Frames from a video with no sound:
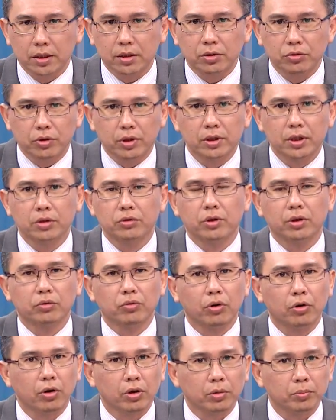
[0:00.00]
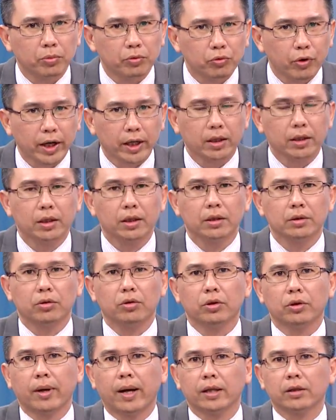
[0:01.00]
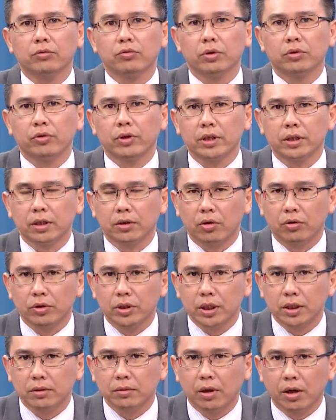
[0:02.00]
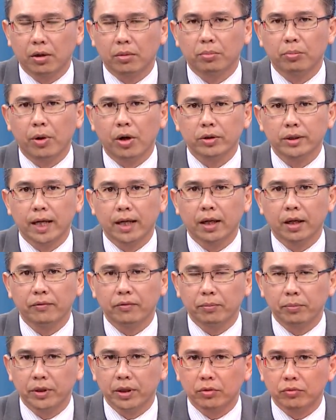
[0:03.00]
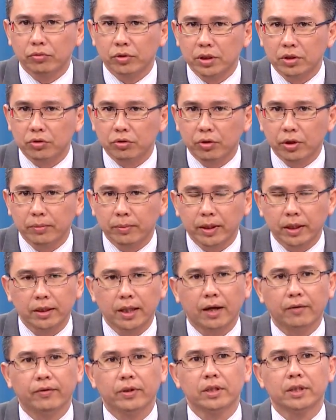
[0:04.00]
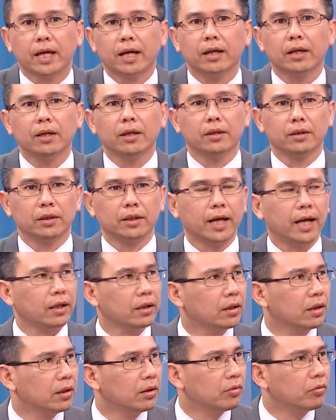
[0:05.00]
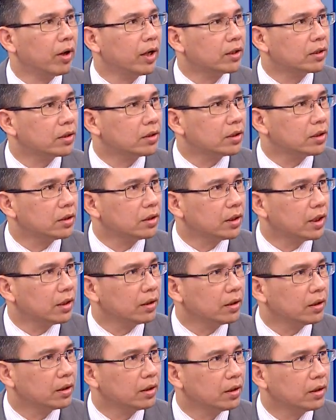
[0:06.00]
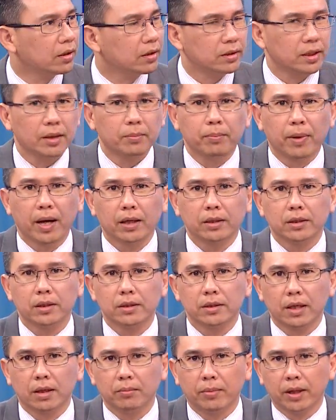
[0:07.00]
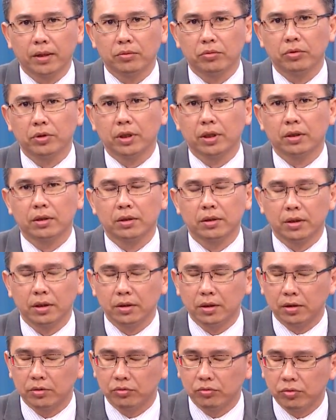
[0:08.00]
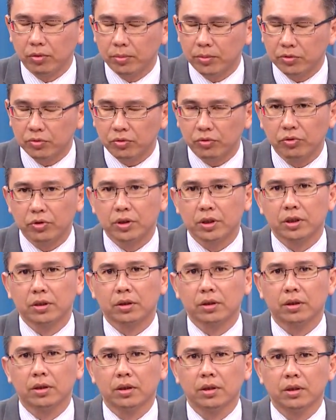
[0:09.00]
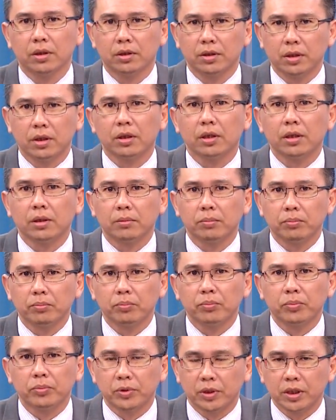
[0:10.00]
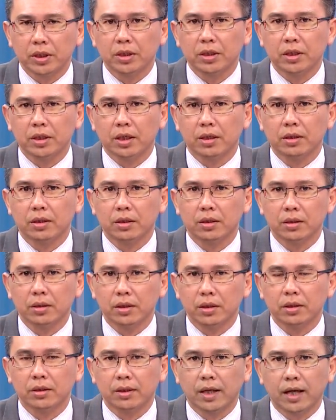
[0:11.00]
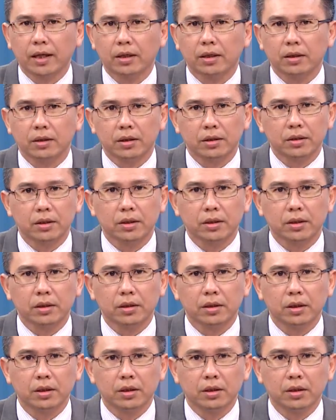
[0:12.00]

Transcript: 指、选择权多空的部位，都会刚才做最新的统计，哦，抛在 FB 的股市群会里面跟大家分享。你看，外资今天在八千三百多点，真的如我们所预期的，这里季线应该可能是一个